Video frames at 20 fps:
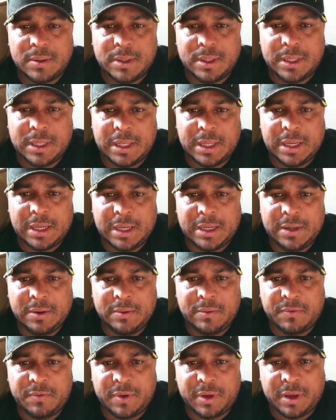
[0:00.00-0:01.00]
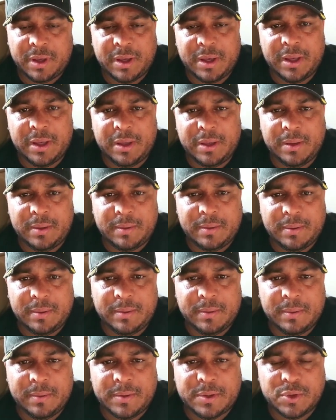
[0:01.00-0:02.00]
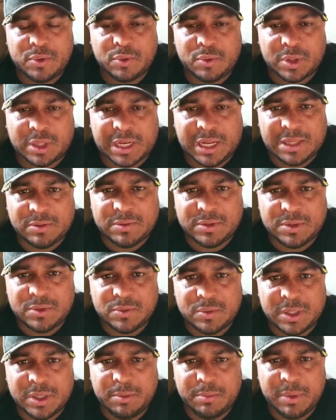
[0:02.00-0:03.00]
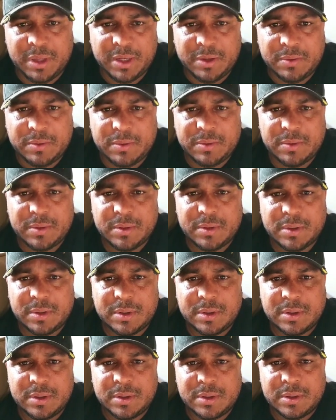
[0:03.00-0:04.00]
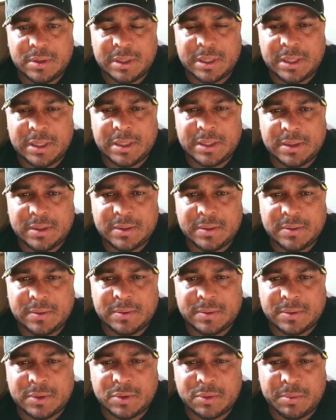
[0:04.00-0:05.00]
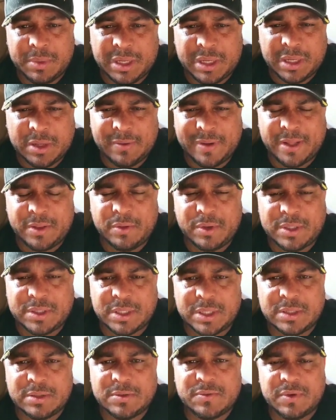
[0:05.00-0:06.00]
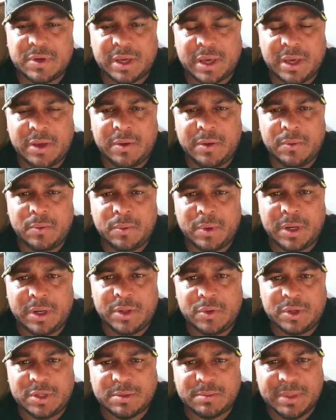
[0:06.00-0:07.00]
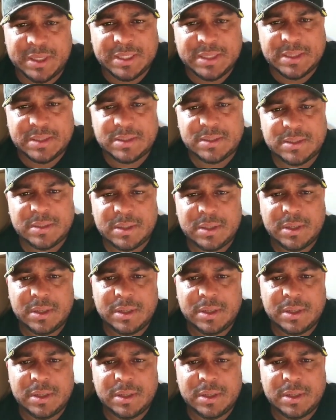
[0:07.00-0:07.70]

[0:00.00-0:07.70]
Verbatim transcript: E lá eu fiquei, tinha um contrato de um ano e meio, né? Se eu não me engano, era dois anos, fiquei um ano e dois meses.